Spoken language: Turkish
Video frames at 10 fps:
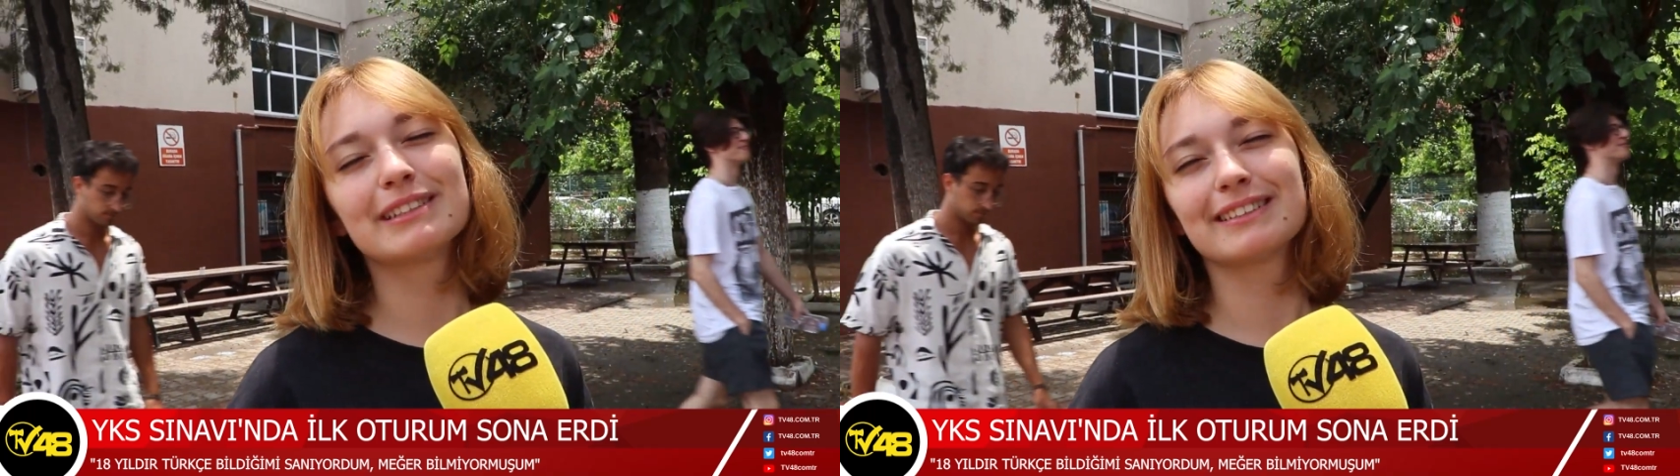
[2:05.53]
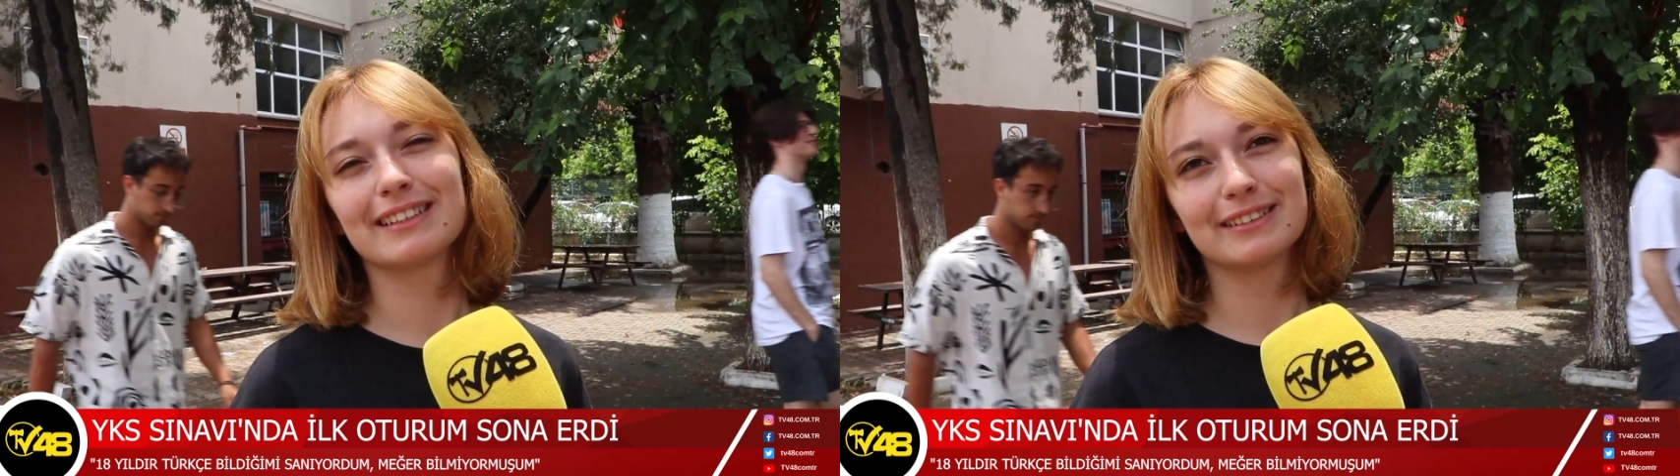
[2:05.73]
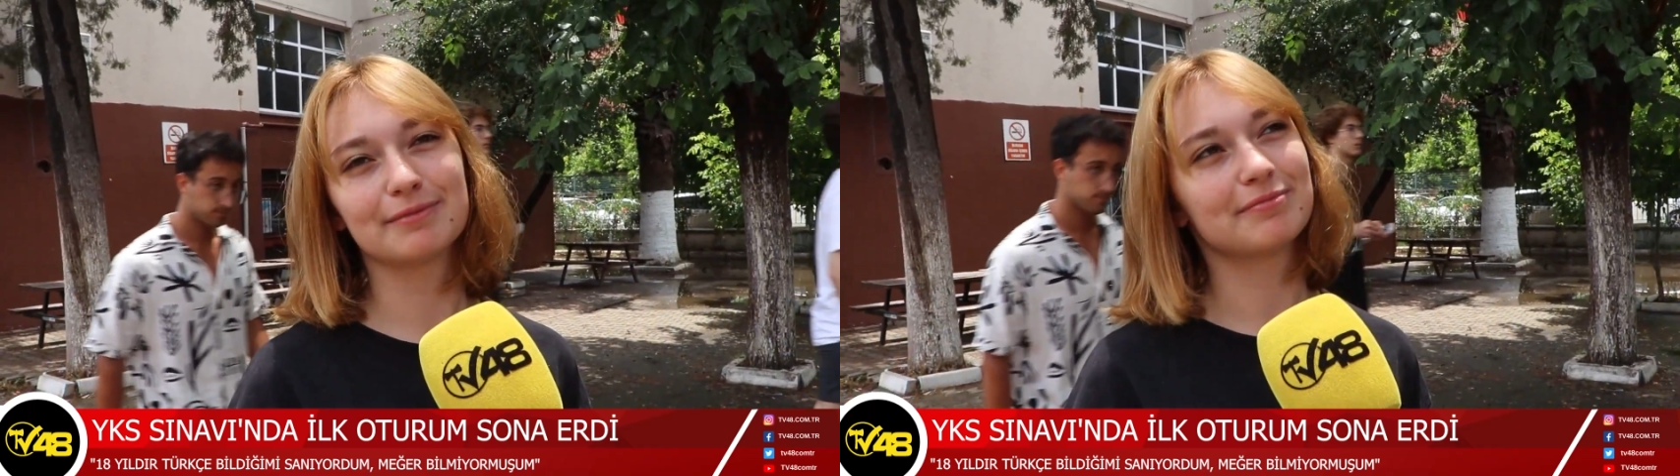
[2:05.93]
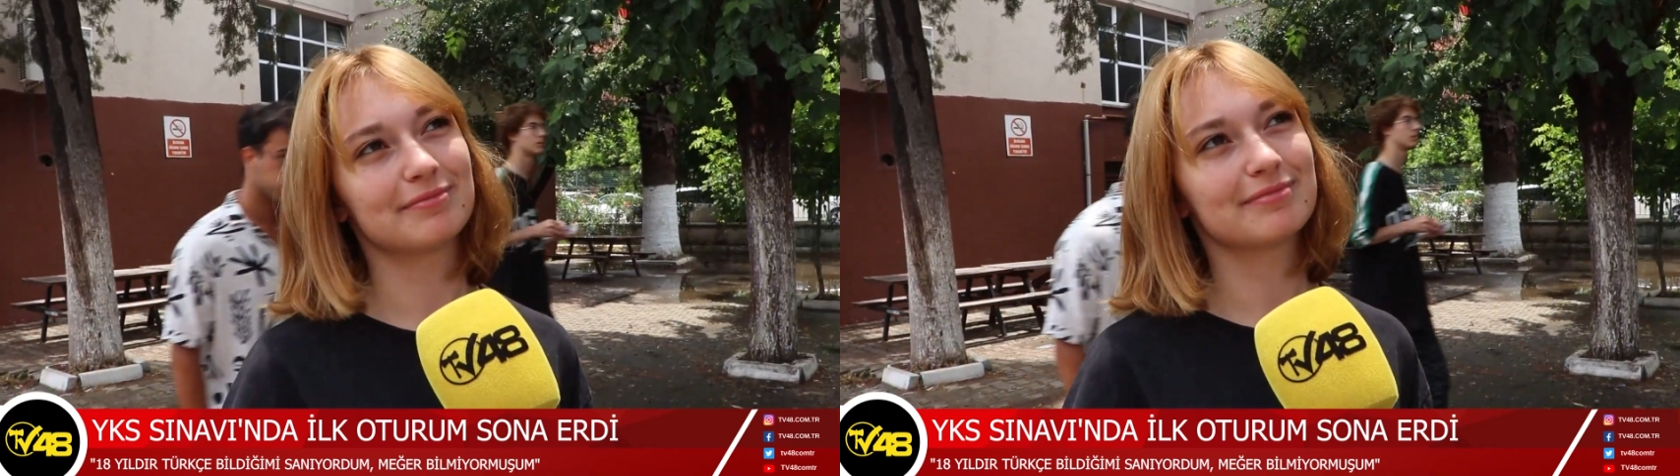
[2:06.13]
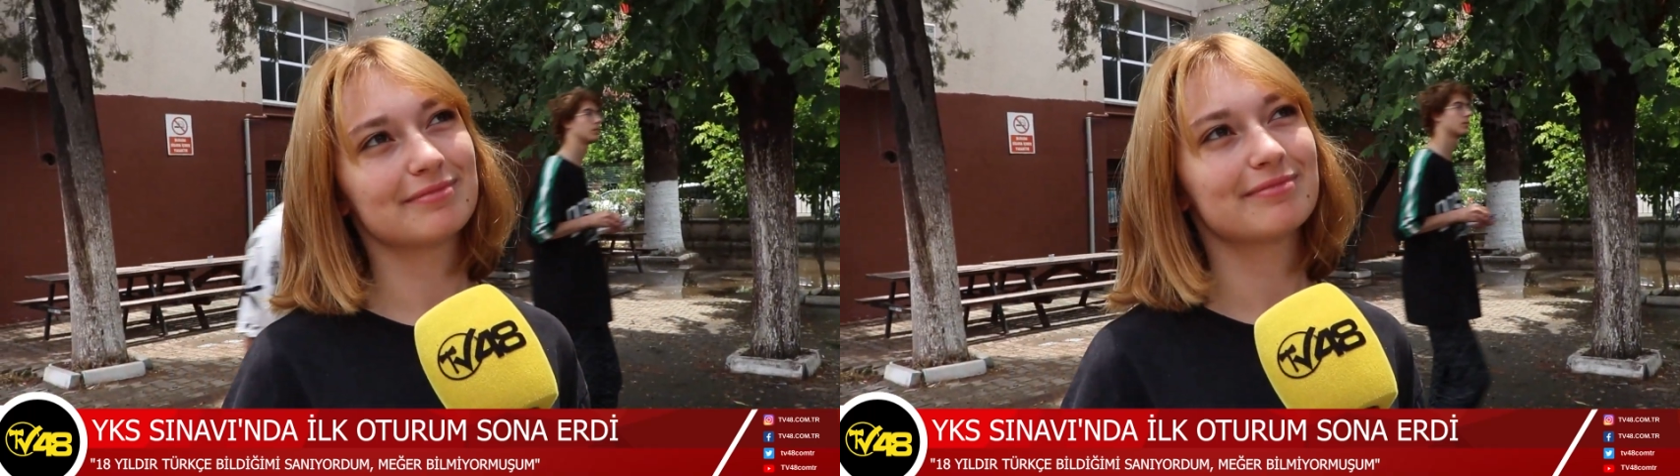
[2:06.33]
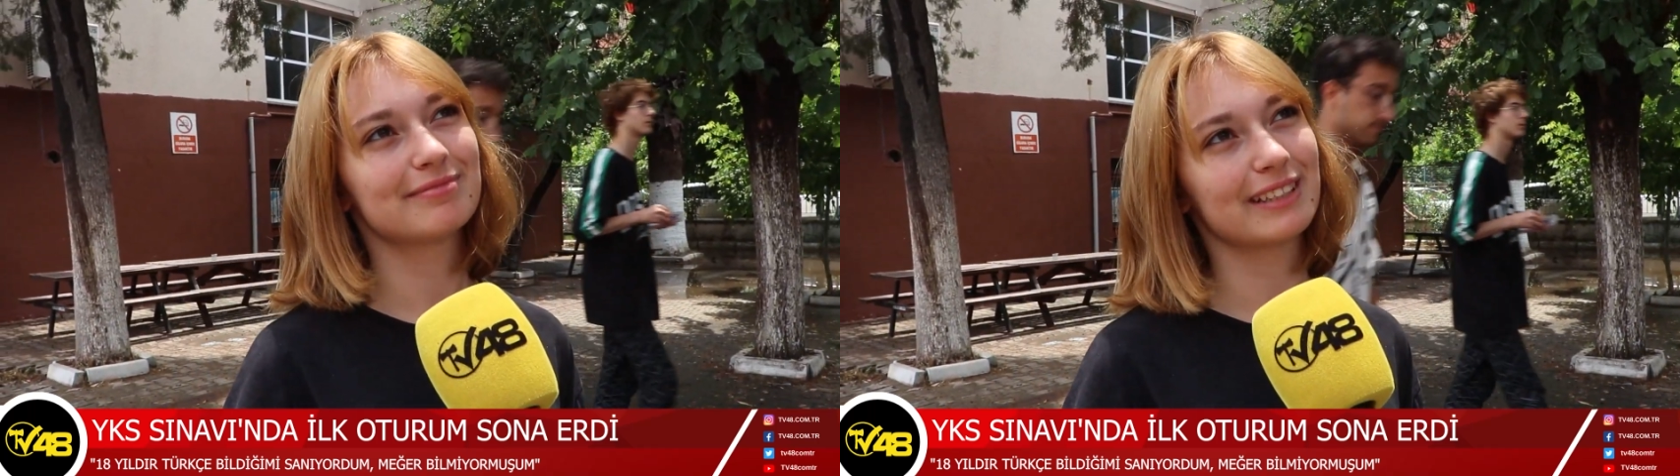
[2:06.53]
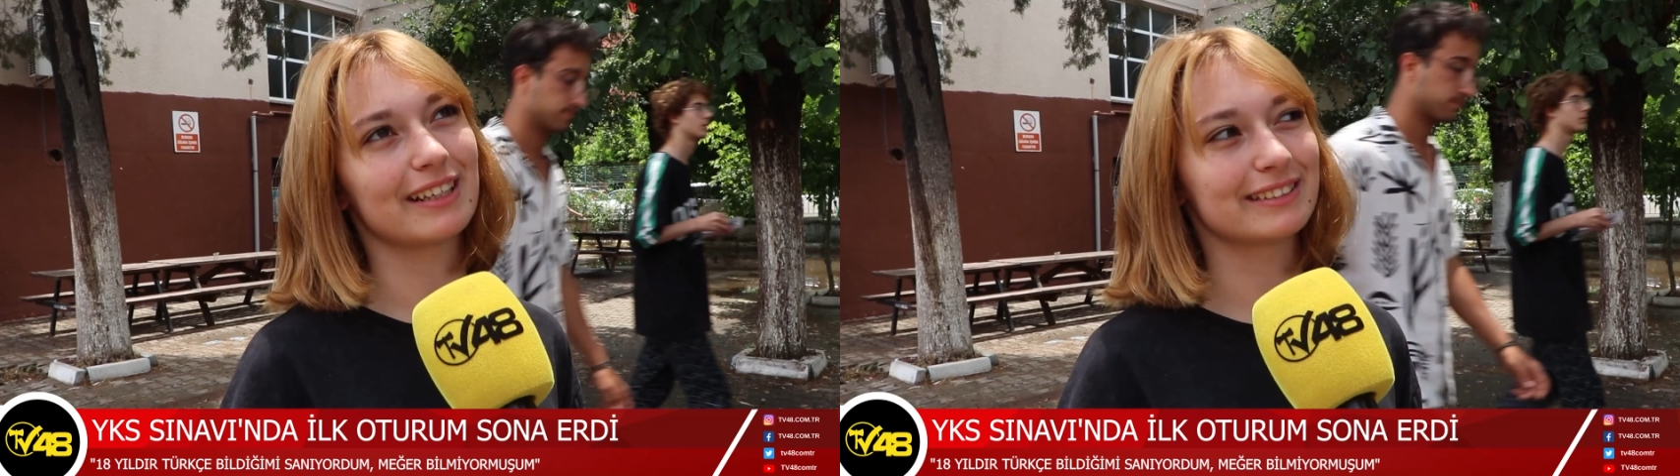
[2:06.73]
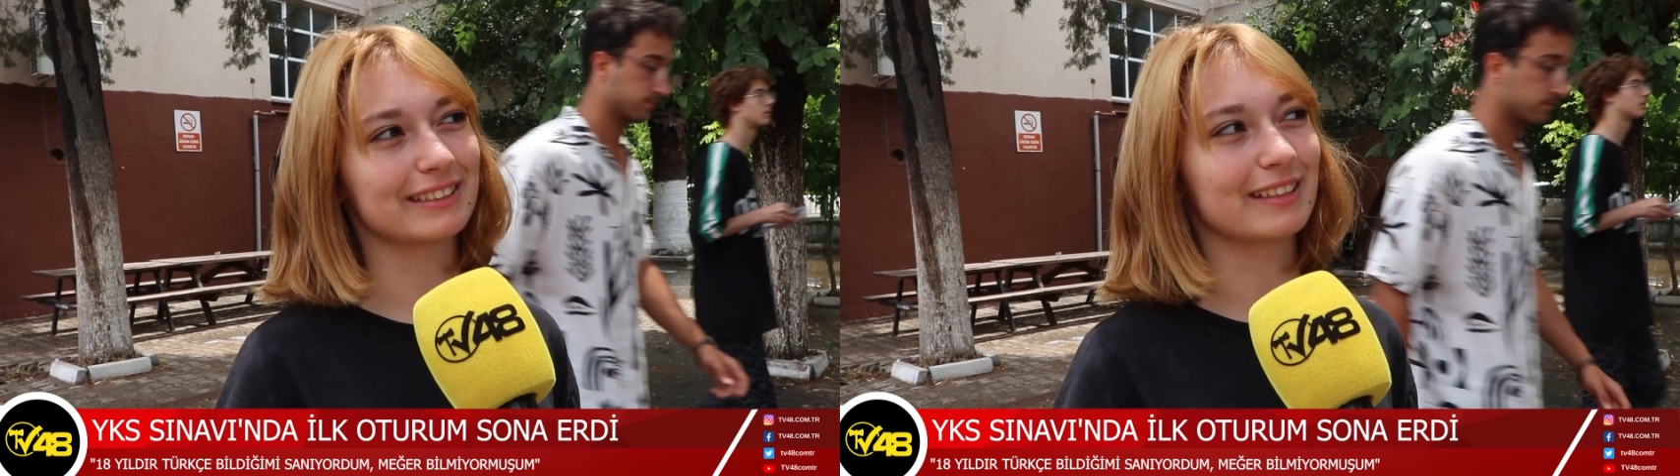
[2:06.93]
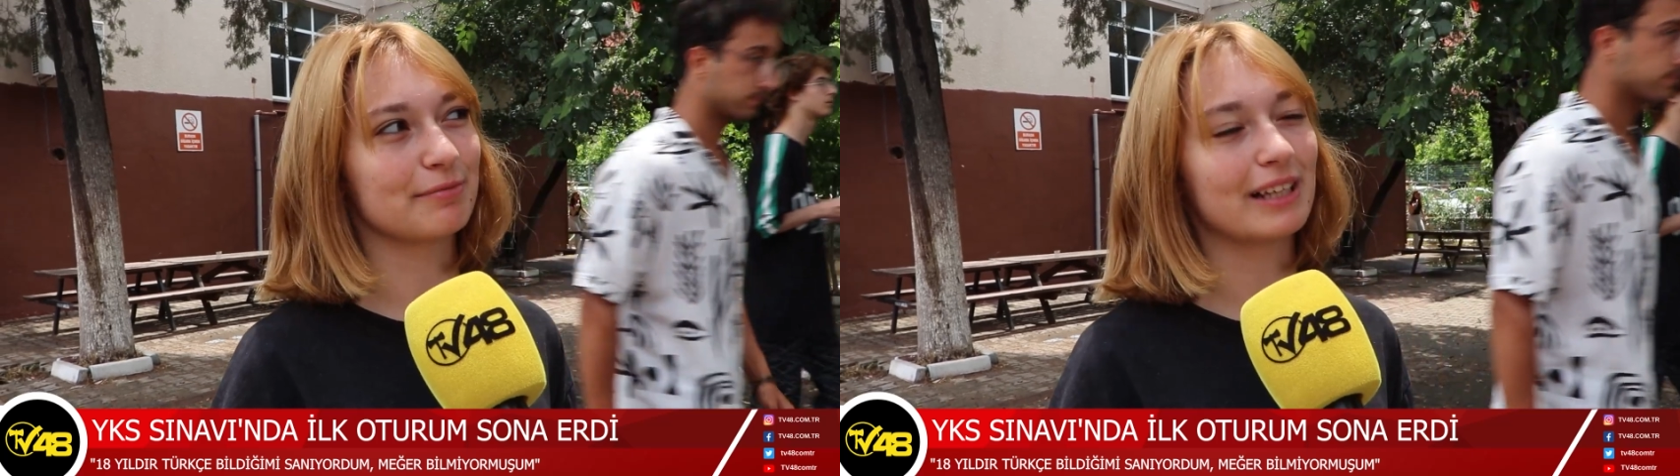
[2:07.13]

istediğim derecede.